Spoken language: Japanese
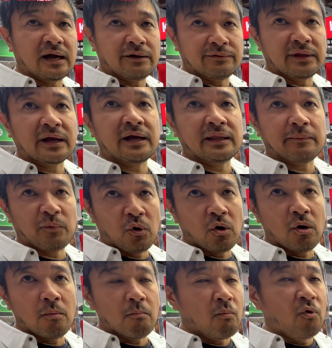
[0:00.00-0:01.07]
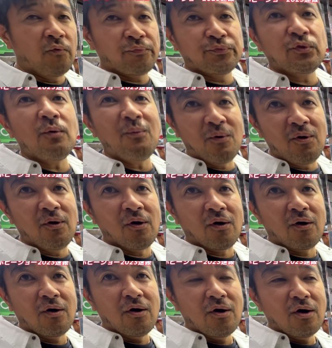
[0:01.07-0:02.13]
ある中でも最も
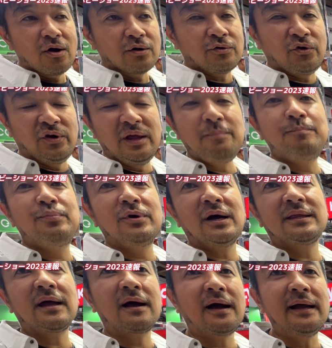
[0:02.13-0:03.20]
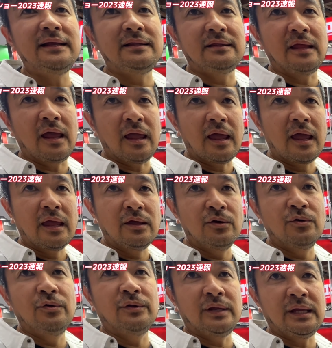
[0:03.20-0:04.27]
グリップが高いってい
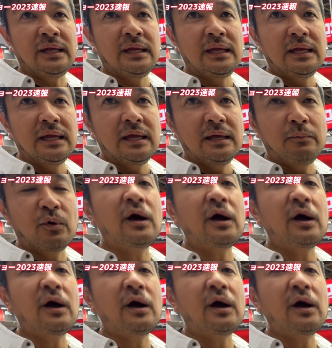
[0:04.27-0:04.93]
うふうに僕